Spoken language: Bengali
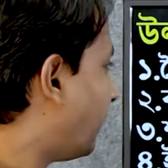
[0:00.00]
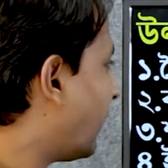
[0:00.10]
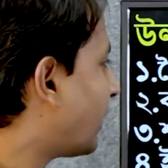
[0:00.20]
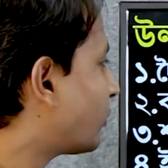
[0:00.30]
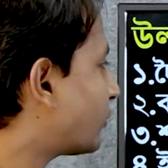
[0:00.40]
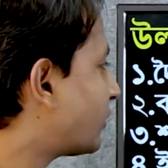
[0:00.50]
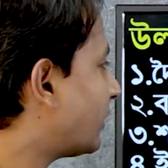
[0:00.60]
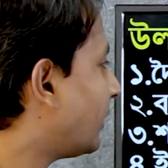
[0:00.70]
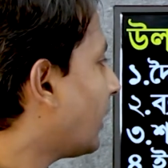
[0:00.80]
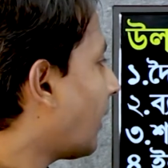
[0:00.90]
ব্যাস
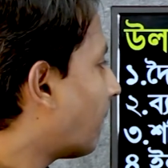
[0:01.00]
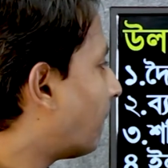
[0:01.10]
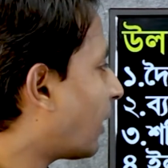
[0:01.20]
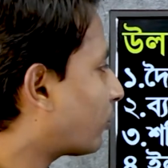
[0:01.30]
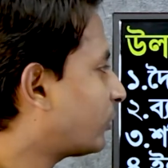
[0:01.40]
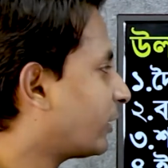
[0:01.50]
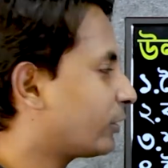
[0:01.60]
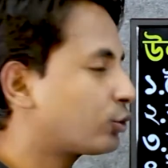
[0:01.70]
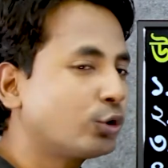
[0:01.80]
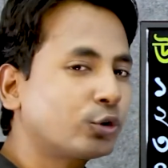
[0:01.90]
হচ্ছে বারো থেকে
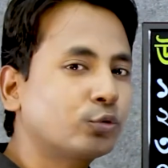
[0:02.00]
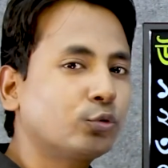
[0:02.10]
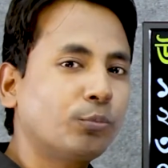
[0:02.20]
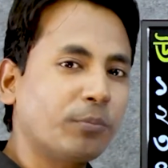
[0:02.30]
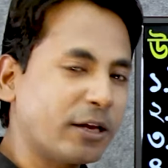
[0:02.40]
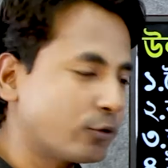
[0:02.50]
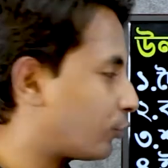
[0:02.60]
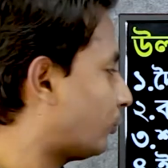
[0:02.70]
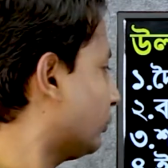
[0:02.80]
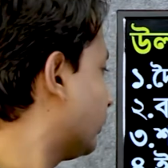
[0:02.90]
সত্তর
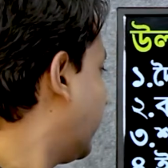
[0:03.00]
মাইক্রোন